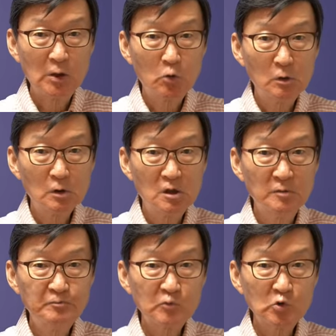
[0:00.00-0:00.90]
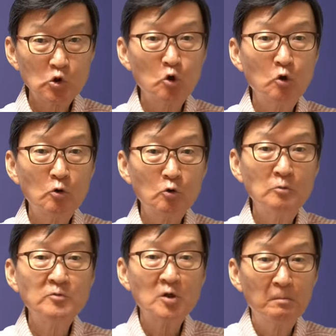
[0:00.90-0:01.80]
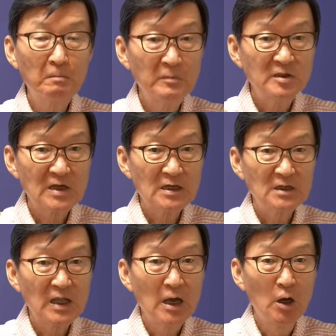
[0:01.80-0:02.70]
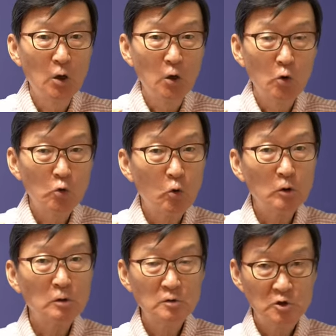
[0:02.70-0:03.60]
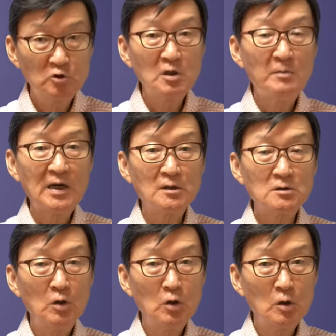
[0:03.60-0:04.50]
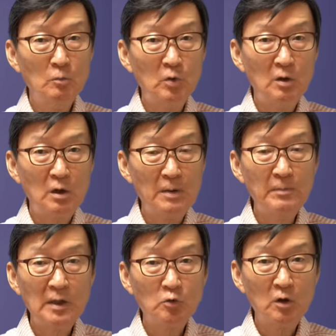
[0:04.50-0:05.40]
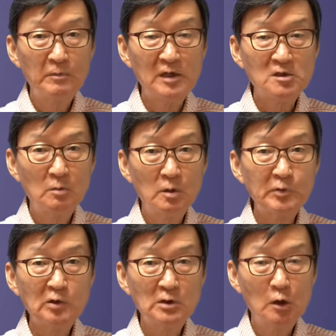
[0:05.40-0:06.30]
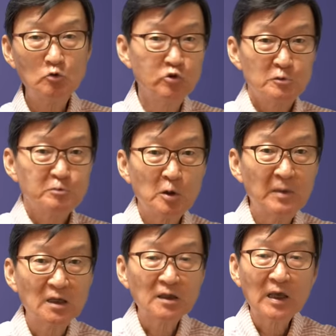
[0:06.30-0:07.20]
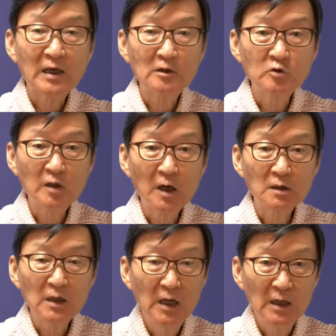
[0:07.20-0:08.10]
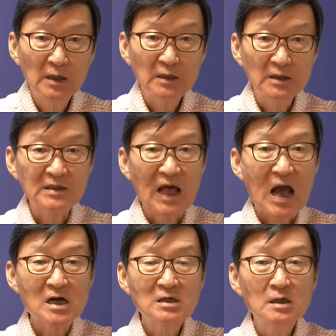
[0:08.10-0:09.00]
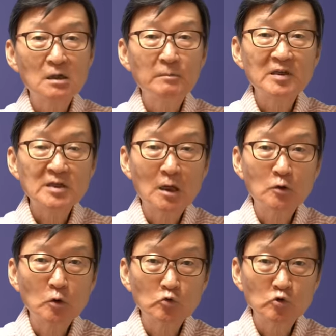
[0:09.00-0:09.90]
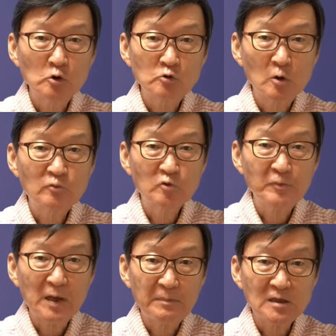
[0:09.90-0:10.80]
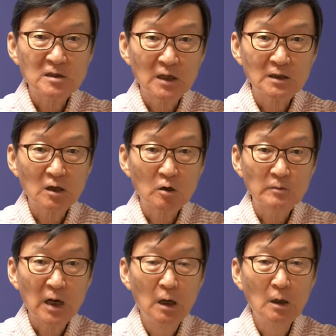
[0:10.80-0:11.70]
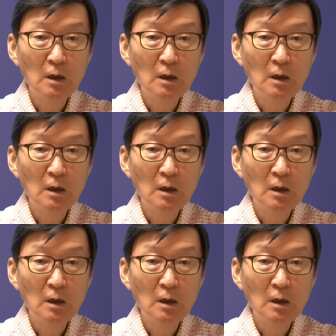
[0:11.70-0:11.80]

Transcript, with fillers: 그 요거는 급초음성 미사일인데 요거는 쉽게 말해서 이게 뭐 한반도에 배치하면 평양을 90초 만에 타격할 수 있다는 건데 이 다크일 그 미사일도 누선성 북부에 배치하겠다는 겁니다.